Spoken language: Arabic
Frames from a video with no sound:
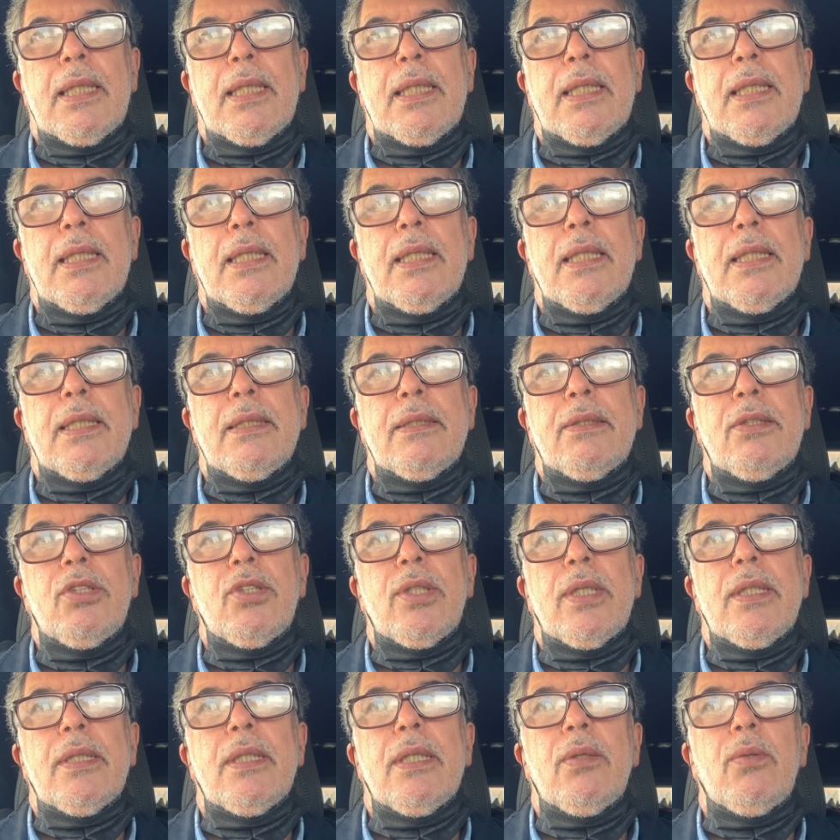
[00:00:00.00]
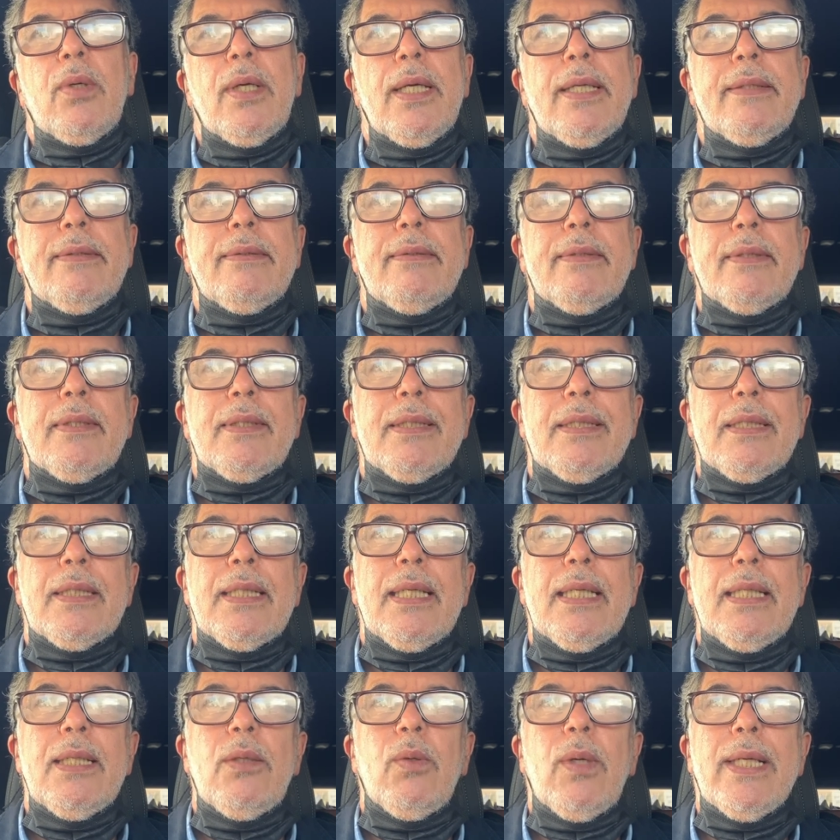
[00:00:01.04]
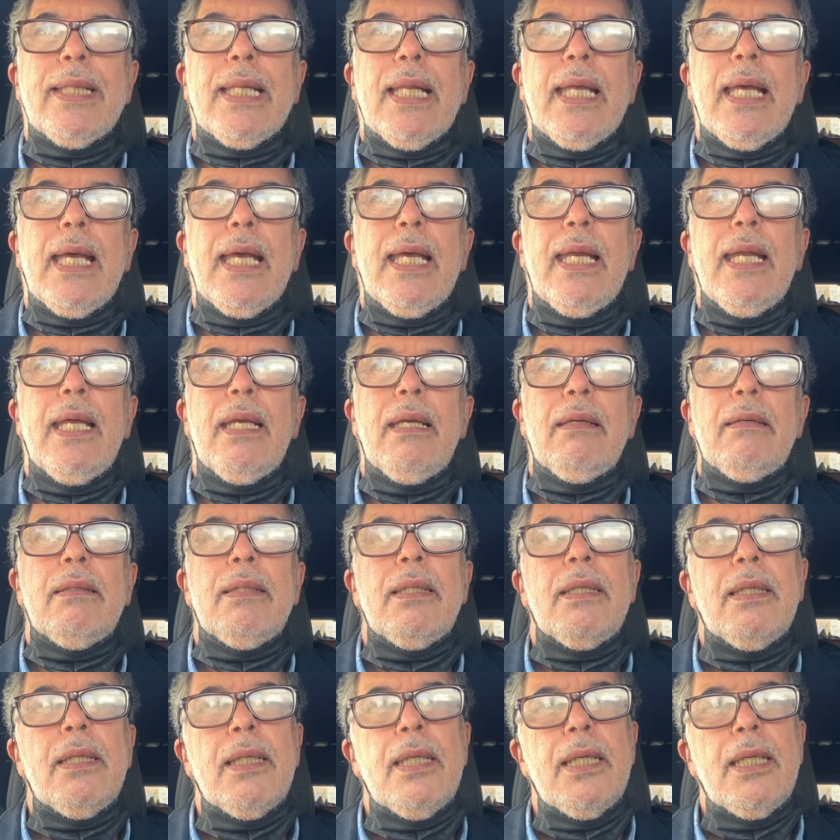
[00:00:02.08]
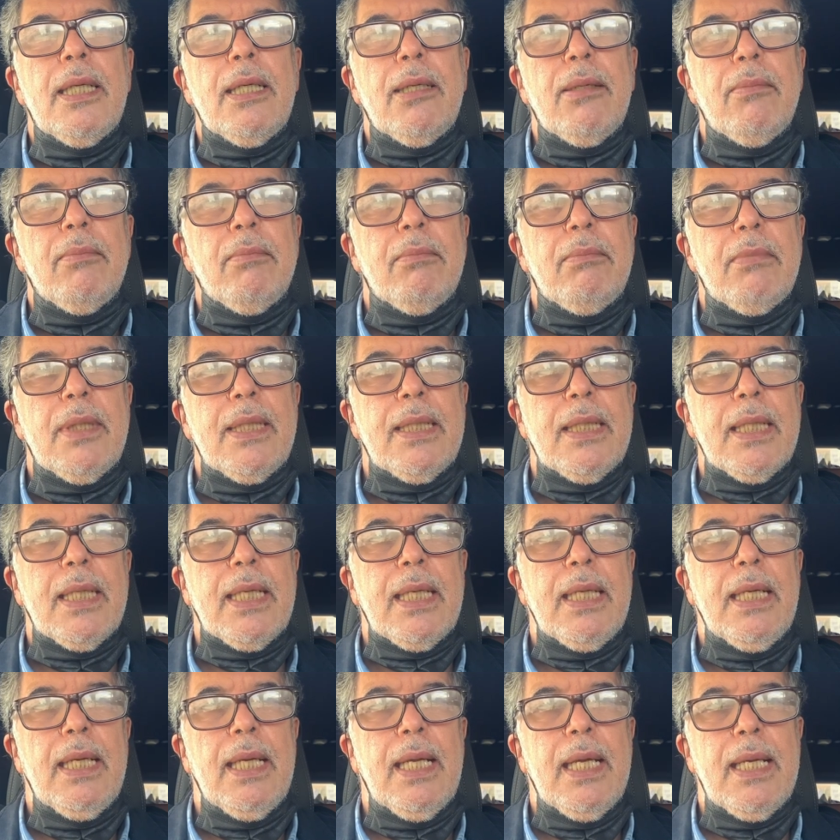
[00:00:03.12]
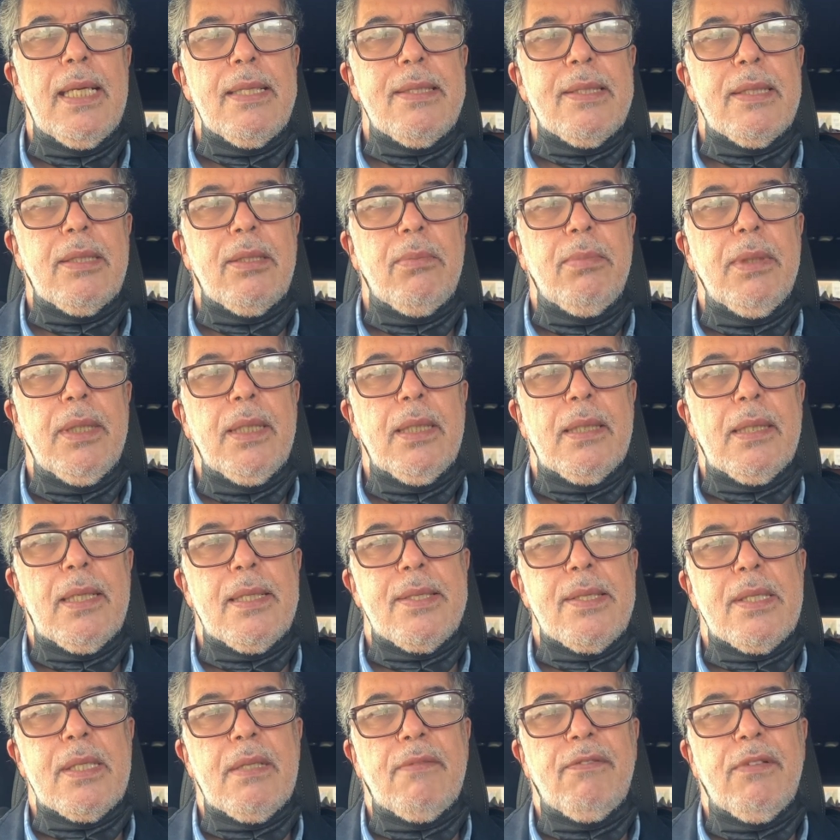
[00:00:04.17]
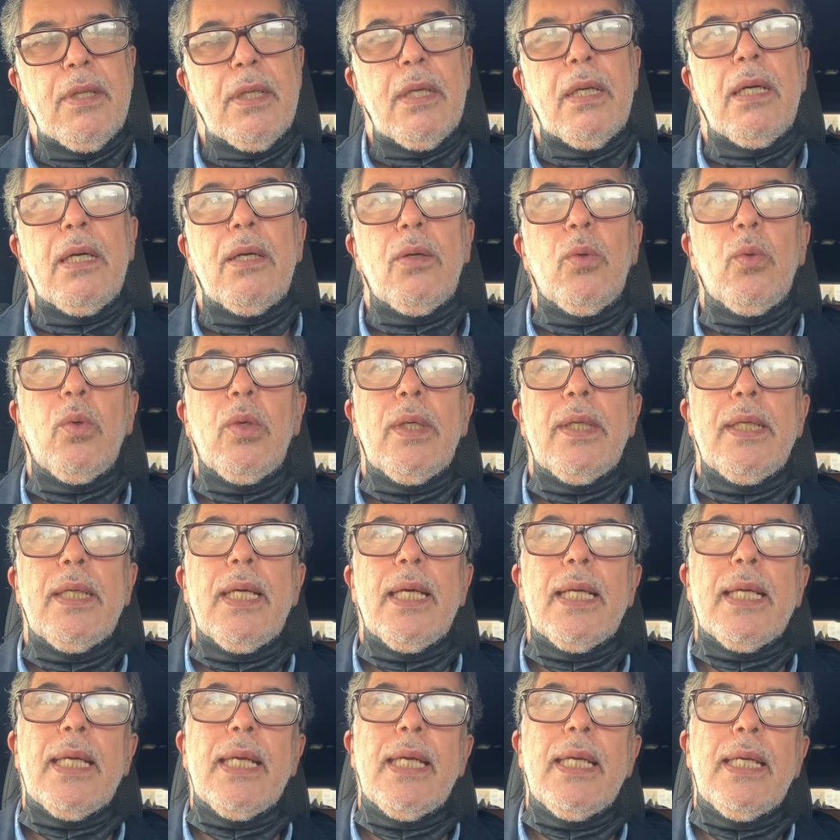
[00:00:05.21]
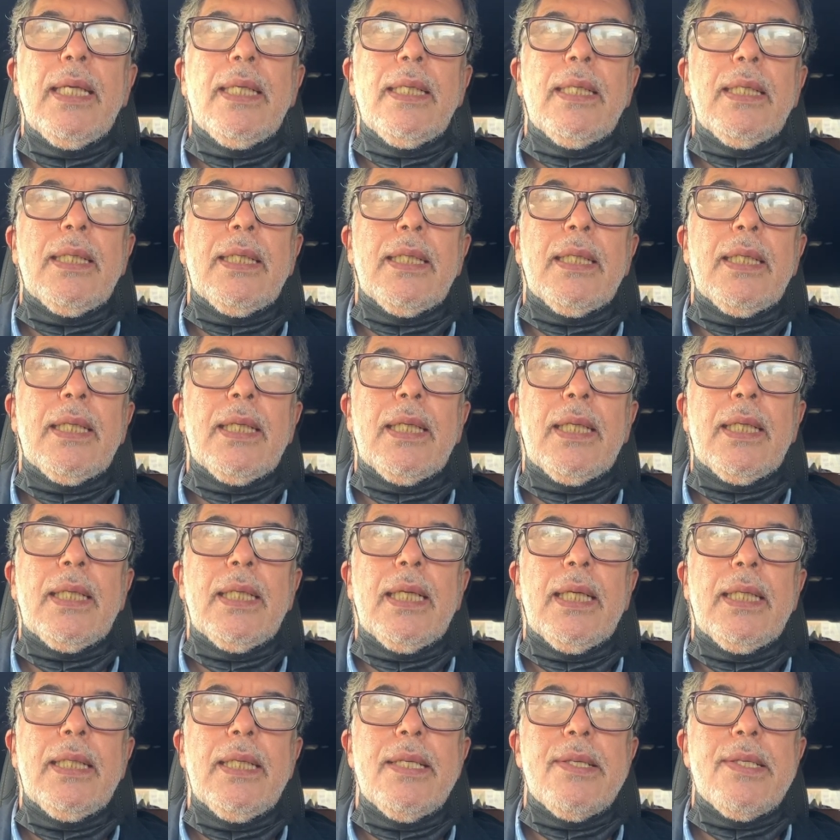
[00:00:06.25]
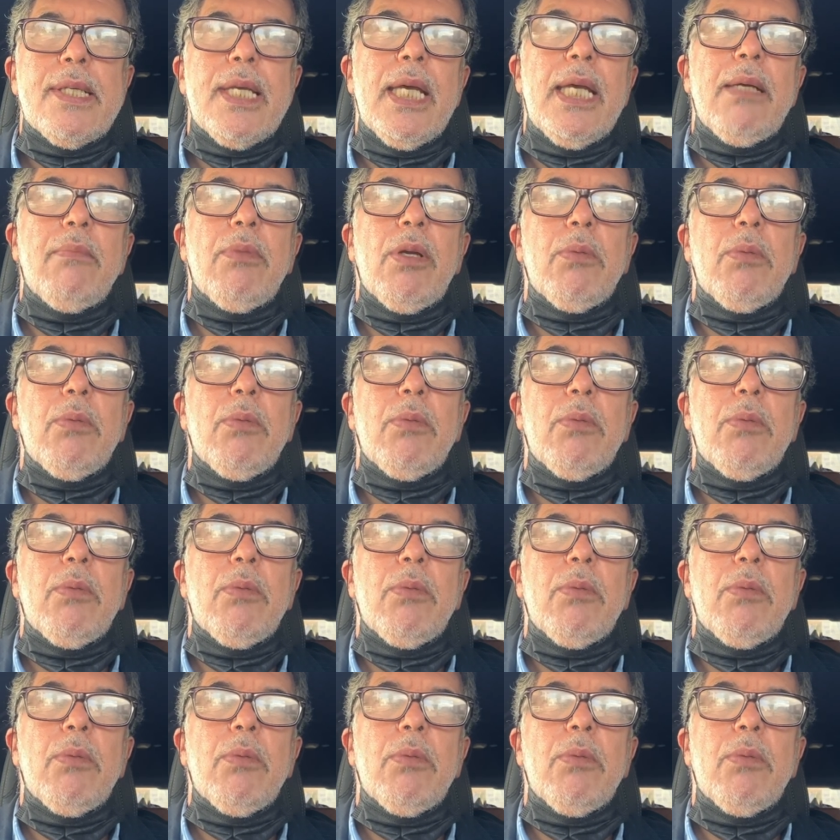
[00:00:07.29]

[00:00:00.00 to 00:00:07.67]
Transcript: كينتج عندها واحد يعني واحد الخلل من خلال تدبير الصفقة وهنا كي يعني صاحب